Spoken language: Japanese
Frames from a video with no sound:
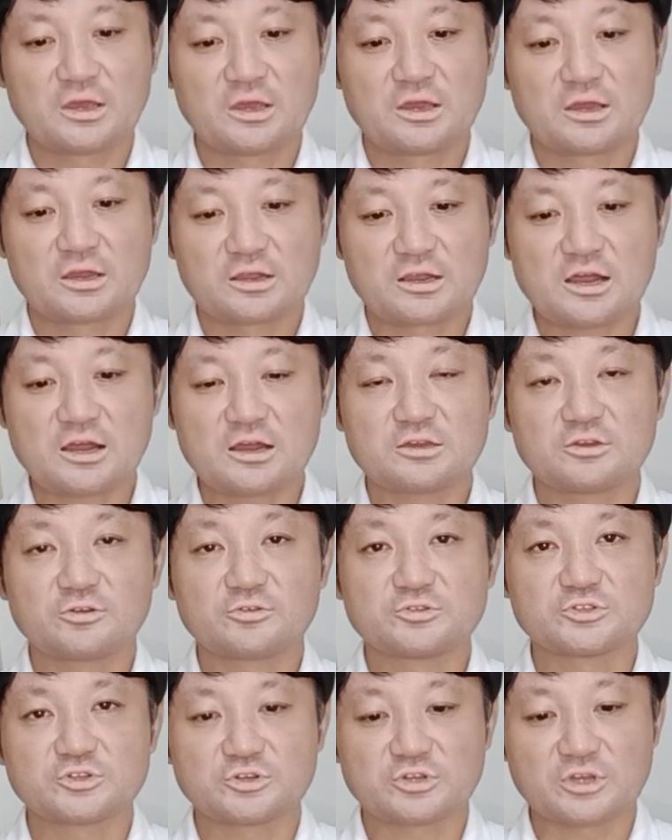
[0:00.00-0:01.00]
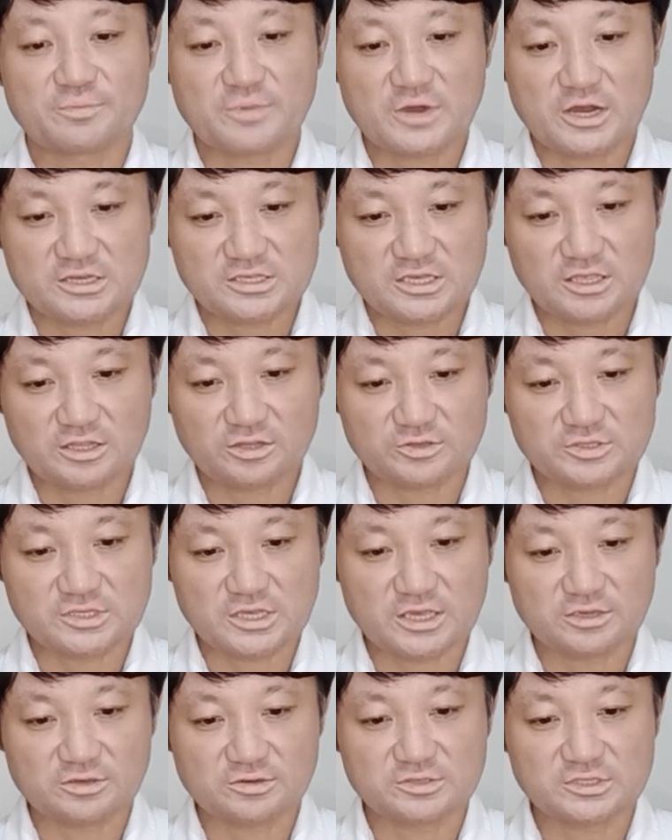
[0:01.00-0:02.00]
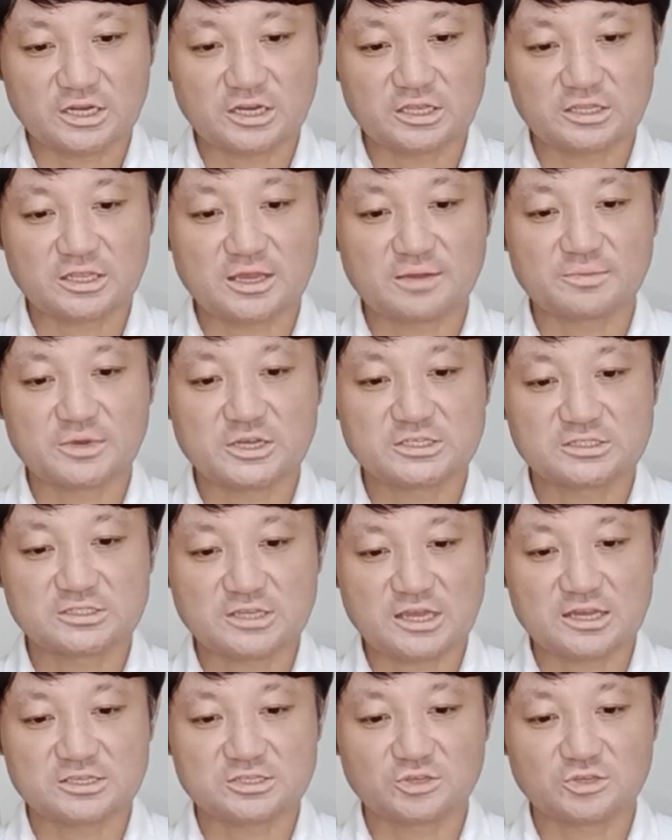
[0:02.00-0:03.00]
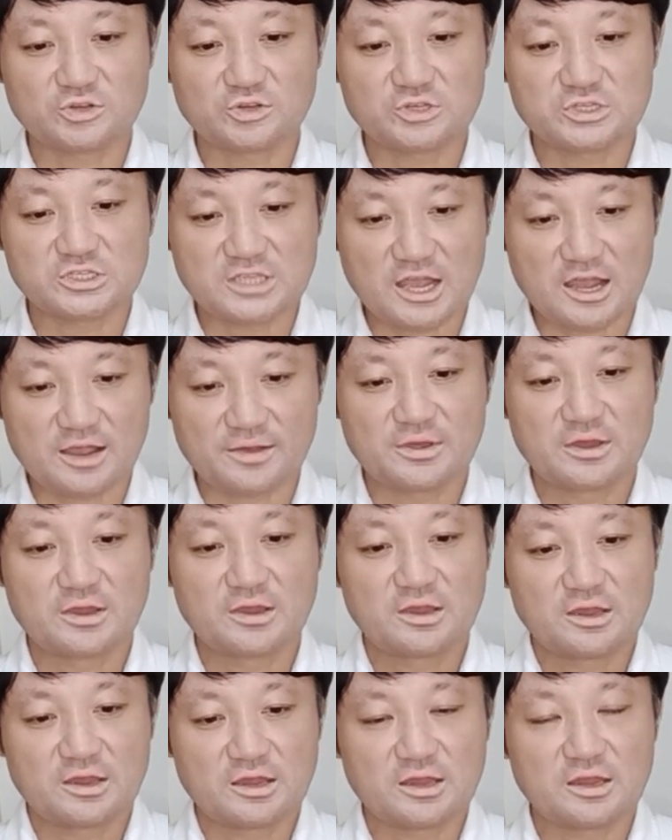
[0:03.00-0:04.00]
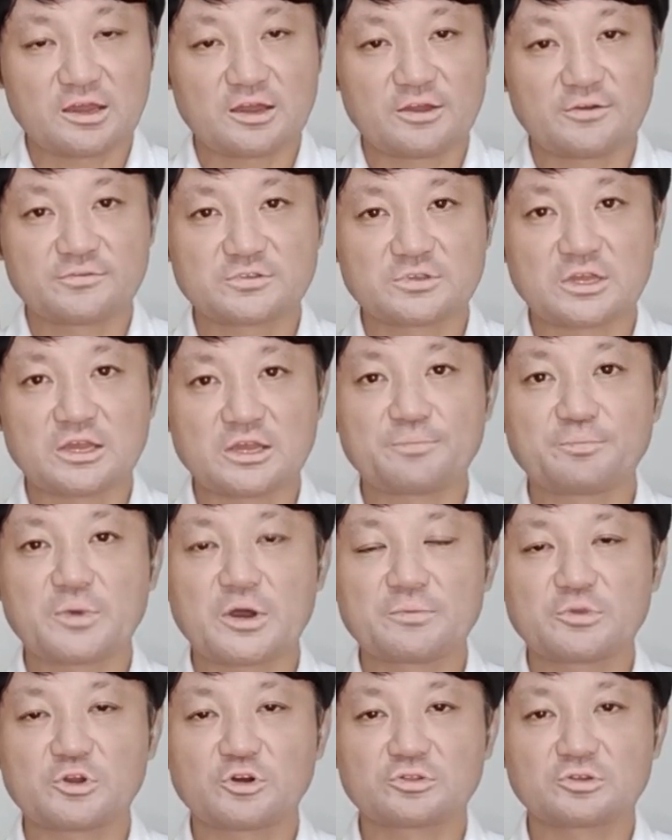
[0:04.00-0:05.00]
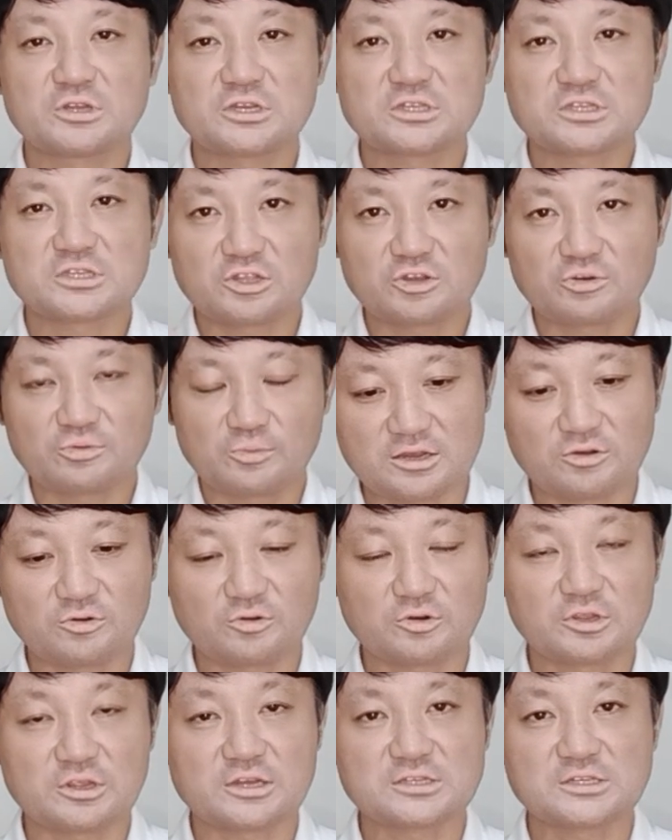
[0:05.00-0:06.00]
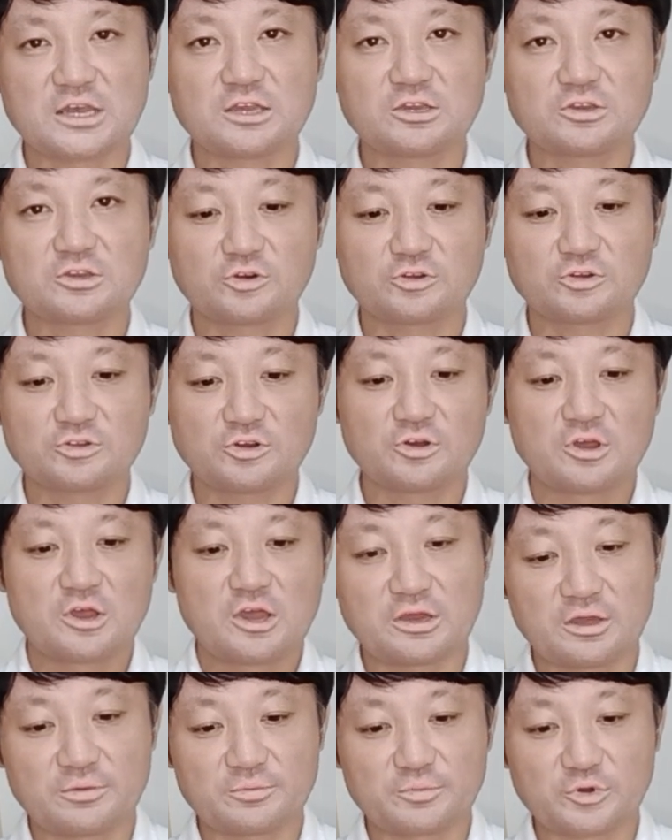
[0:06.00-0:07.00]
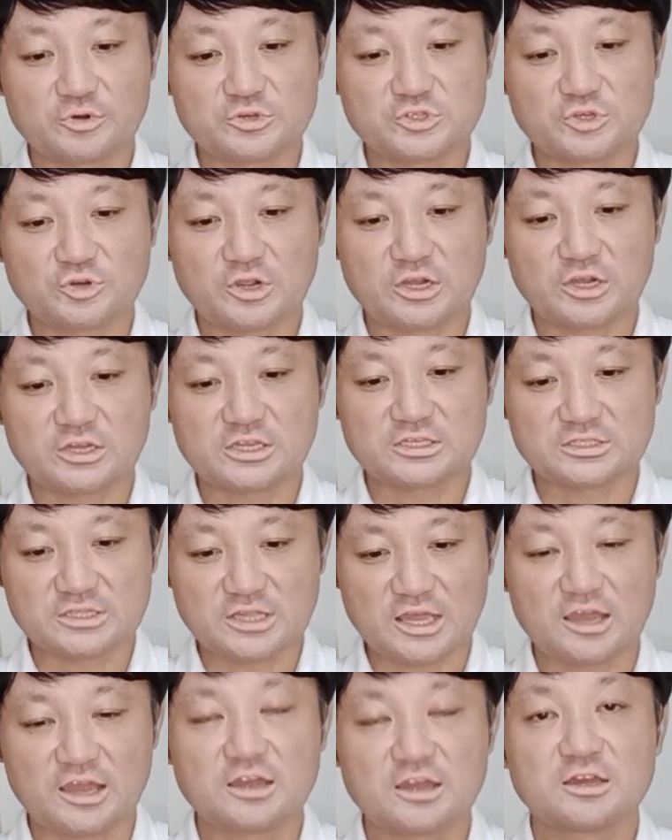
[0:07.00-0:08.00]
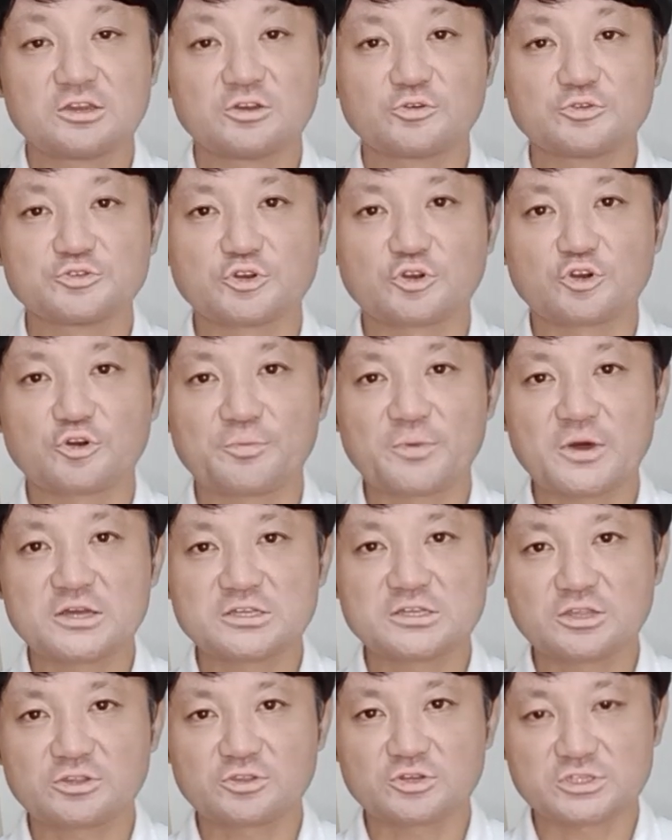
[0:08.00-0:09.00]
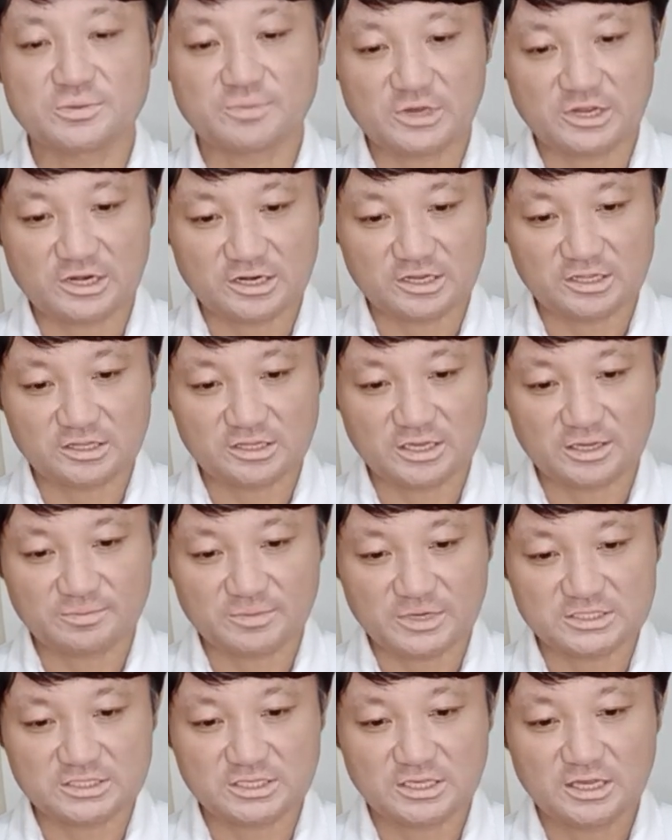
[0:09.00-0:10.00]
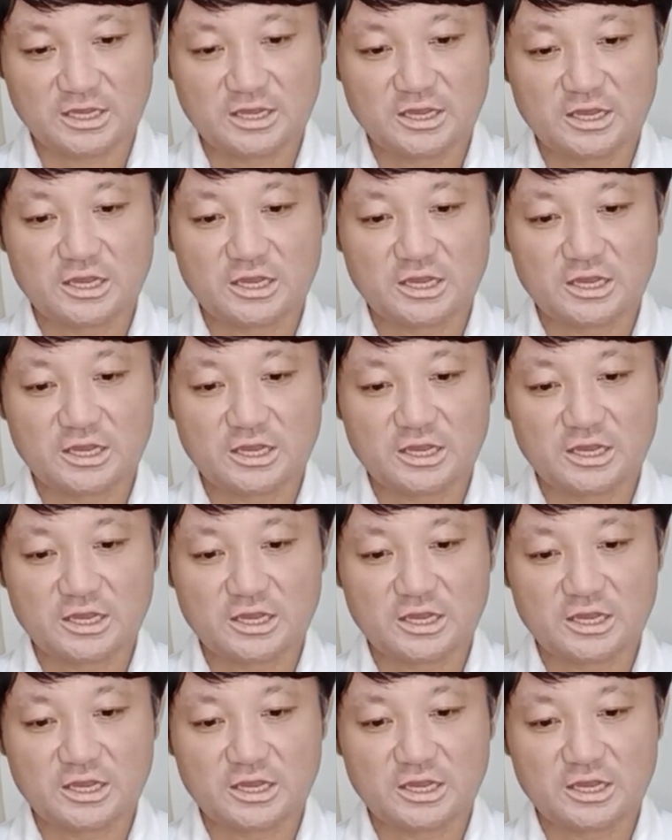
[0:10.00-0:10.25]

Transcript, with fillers: が42%占有されていまして、その下、えー、一般病棟ですけども、コロナ専用の病床がですね、45%占められています。